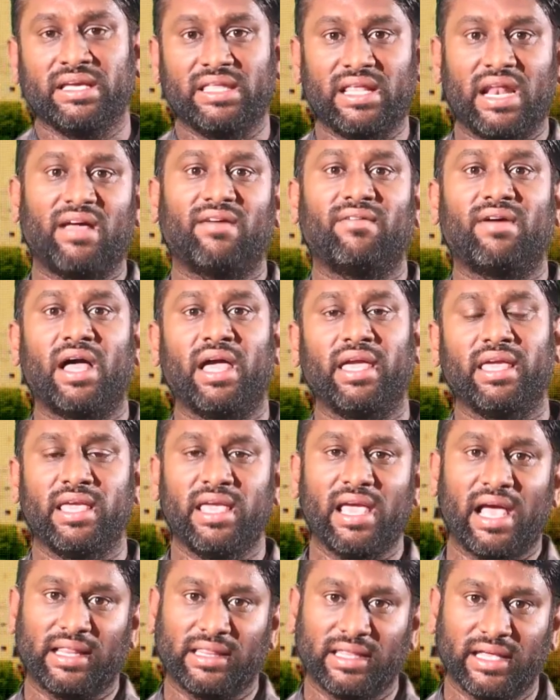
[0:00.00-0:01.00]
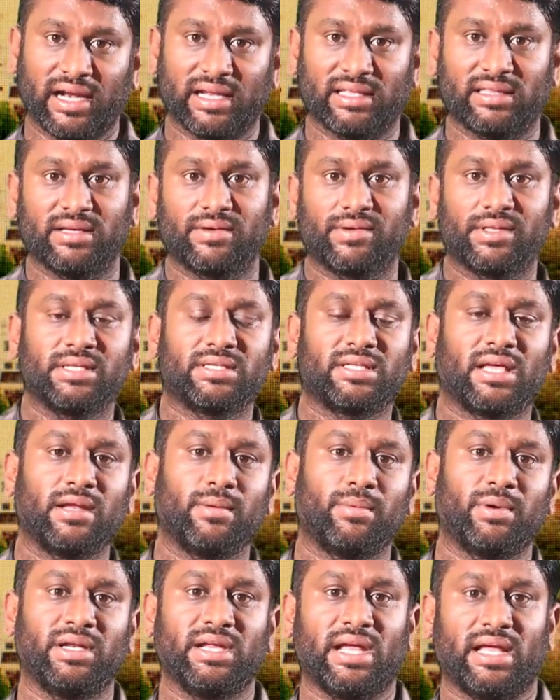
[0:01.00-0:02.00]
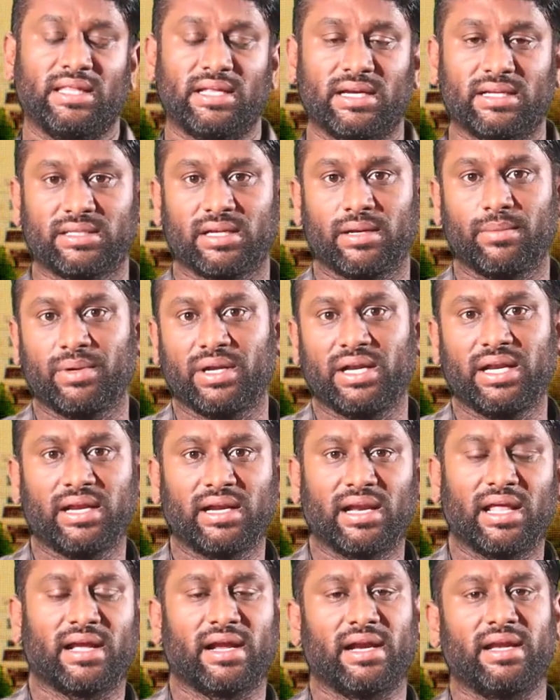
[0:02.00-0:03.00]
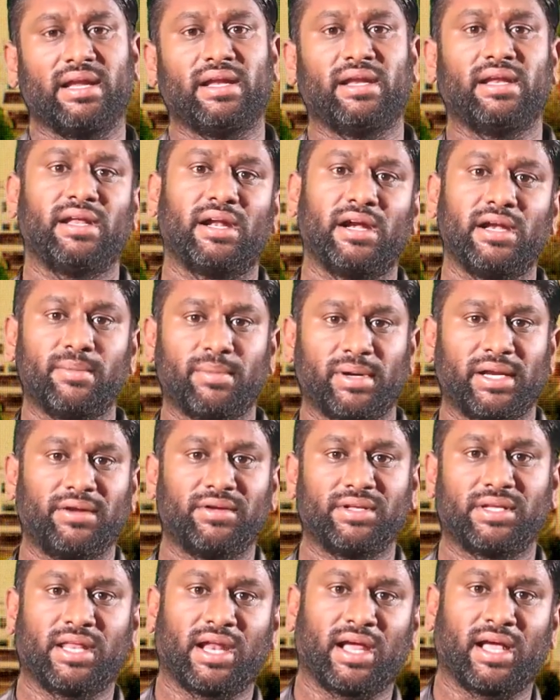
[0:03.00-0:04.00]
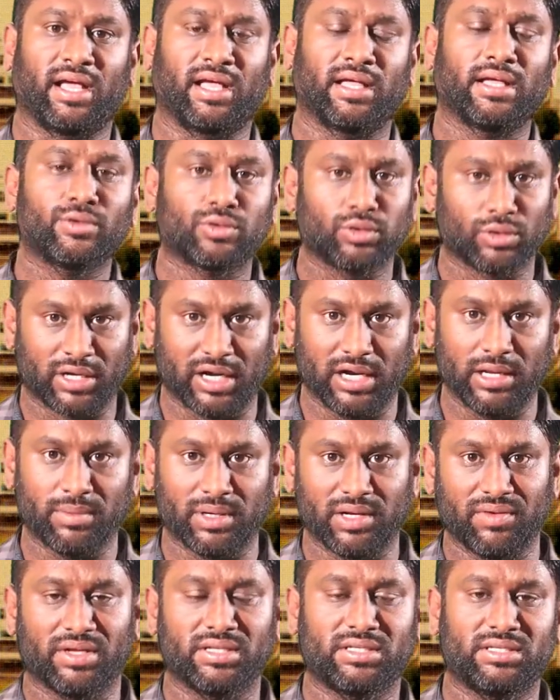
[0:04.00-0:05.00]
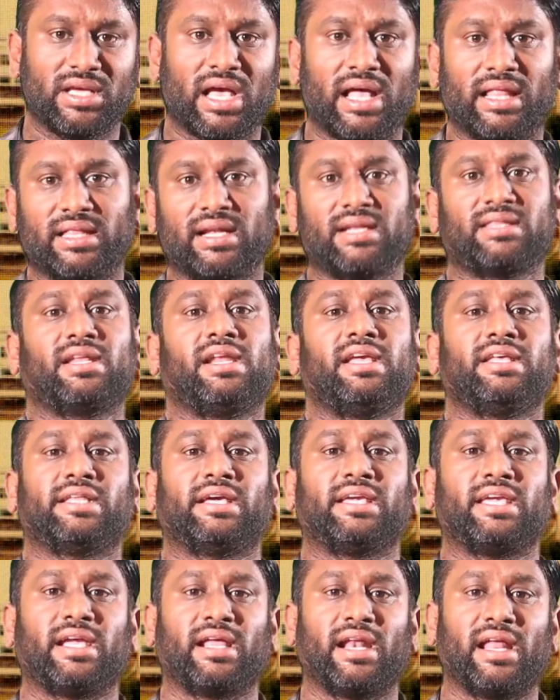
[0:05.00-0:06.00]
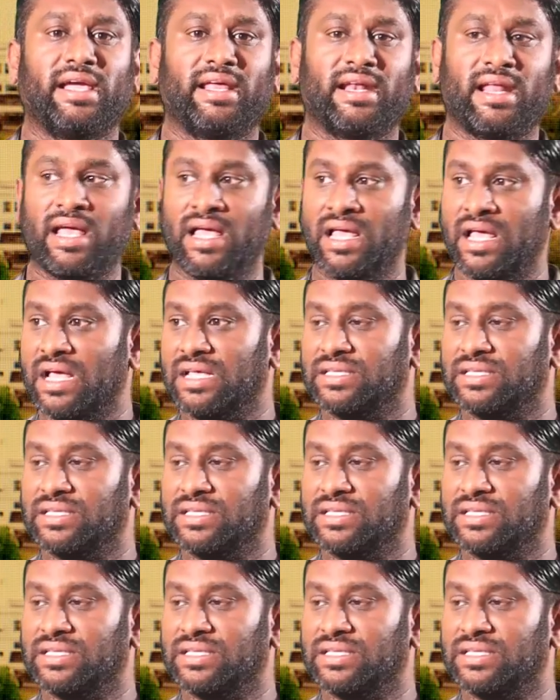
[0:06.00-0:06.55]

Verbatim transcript: இதெல்லாம் வாங்கி அந்த இடத்த வந்து சரி பண்ணி அந்த இடத்துல பில்டிங்லாம் கட்டிட்டு ரெடி பண்ணி வைக்கிறாங்க ஸோ ரெடி பண்ணி வச்சு அந்த இடத்துலையும் தங்கிக்கலாம் ஏன்னா